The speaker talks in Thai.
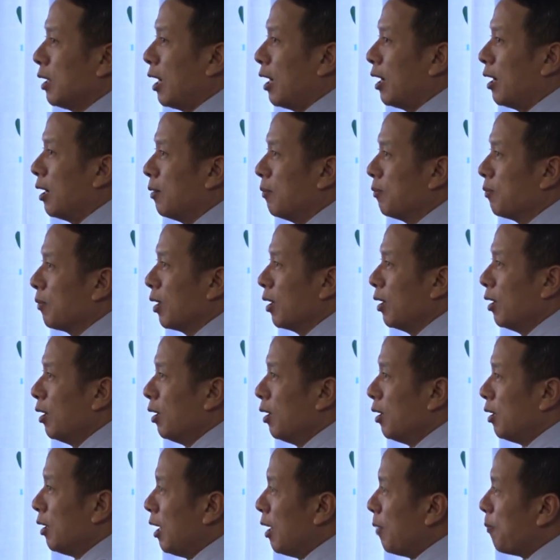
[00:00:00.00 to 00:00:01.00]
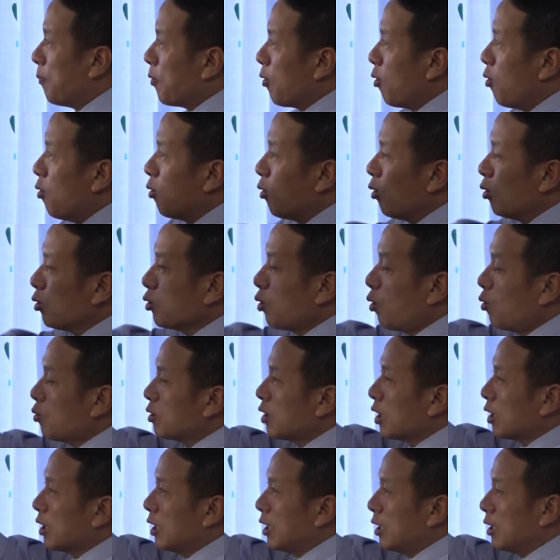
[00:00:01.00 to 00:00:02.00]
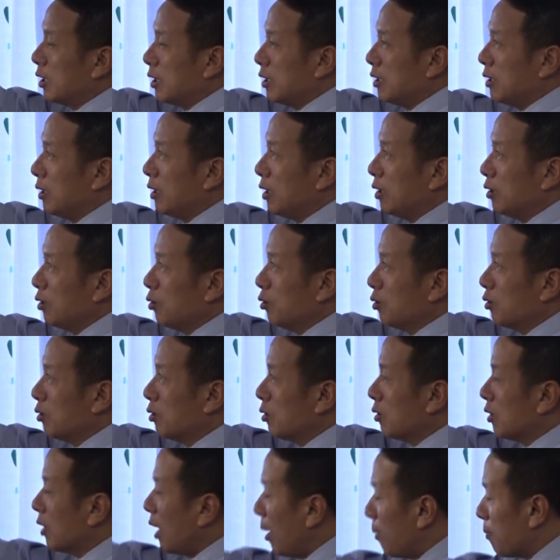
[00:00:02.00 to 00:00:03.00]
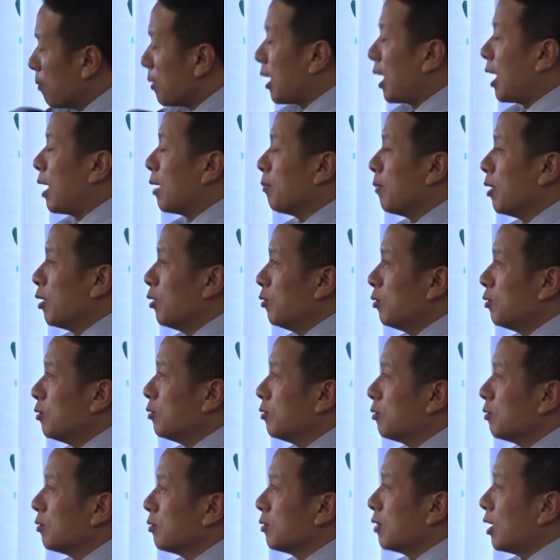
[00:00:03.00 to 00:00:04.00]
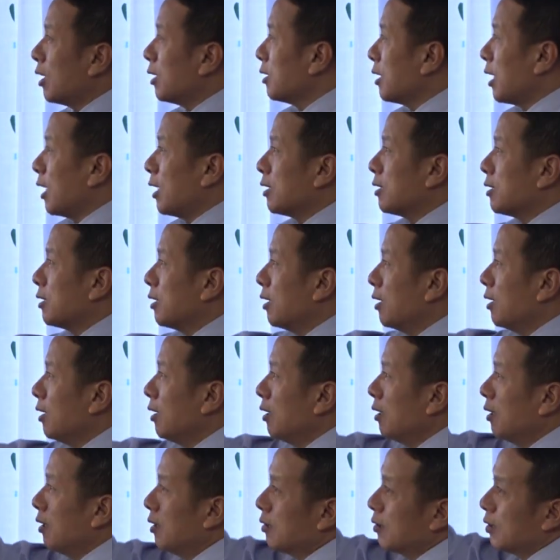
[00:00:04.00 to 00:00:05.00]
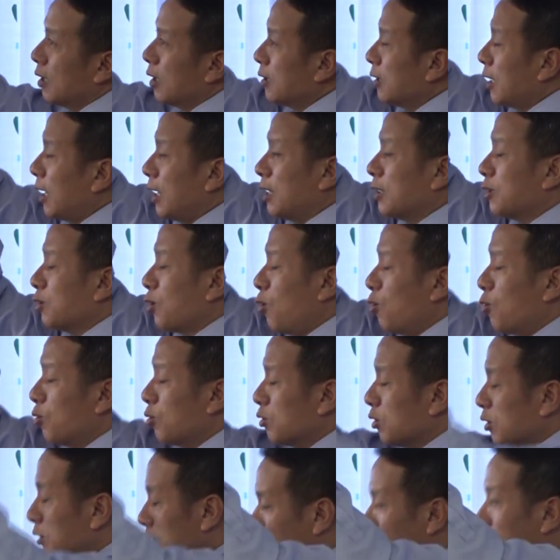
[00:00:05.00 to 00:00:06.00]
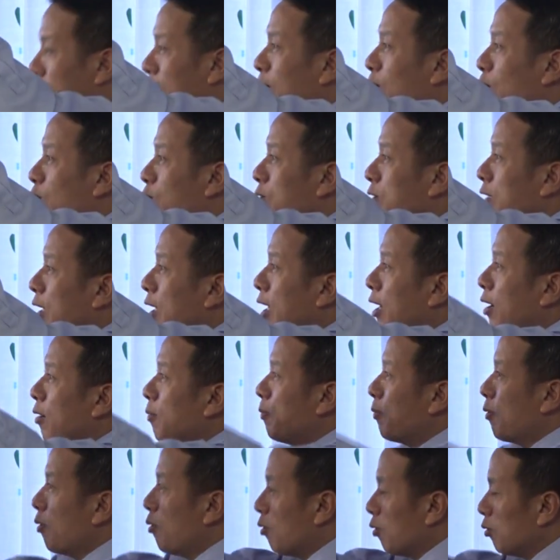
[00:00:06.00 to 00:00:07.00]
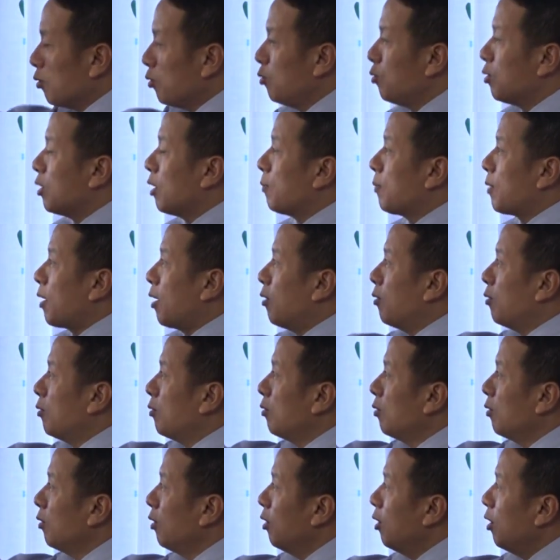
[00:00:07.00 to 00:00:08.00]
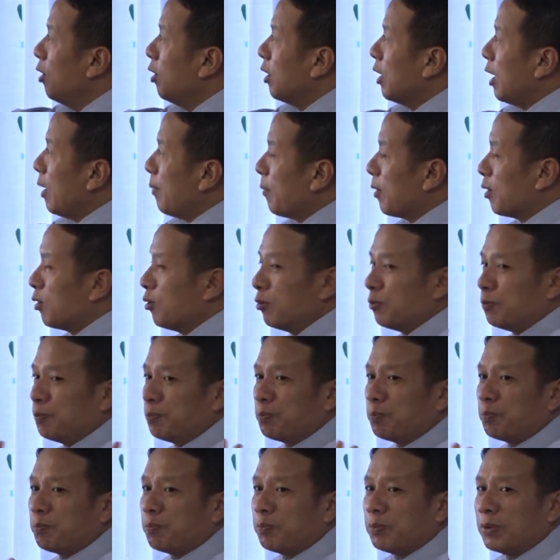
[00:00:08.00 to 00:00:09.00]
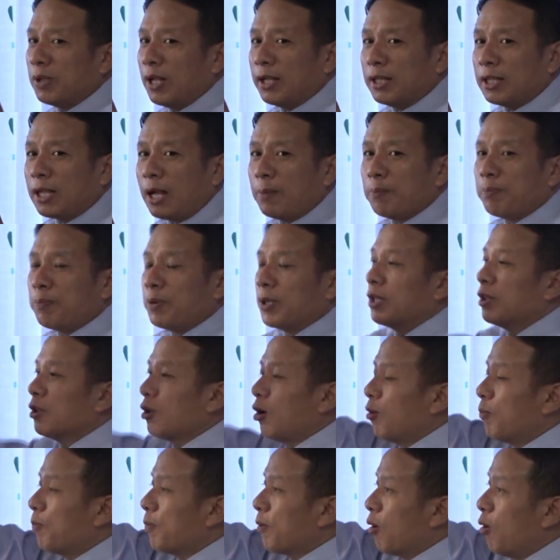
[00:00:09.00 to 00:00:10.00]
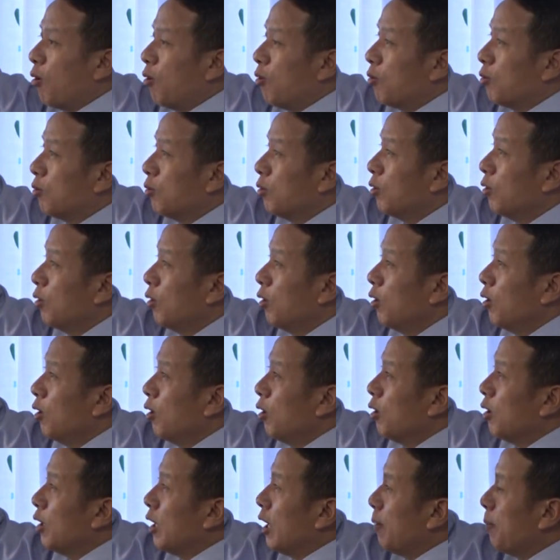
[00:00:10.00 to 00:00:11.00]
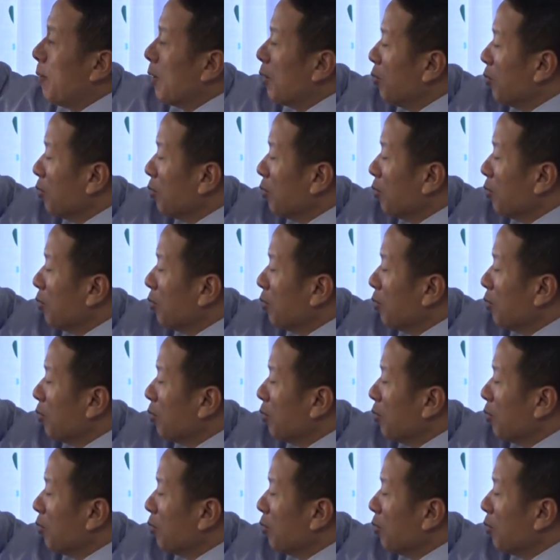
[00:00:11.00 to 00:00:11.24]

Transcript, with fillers: นะ และพระองค์ก็ทรงสถิตท่ามกลางมนุษย์ตั้งแต่ตั้งแต่ทรงสร้างโลกเสร็จแล้วพระองค์ก็อยู่กับเรา และมนุษย์ได้ทำผิดต่อพระองค์และม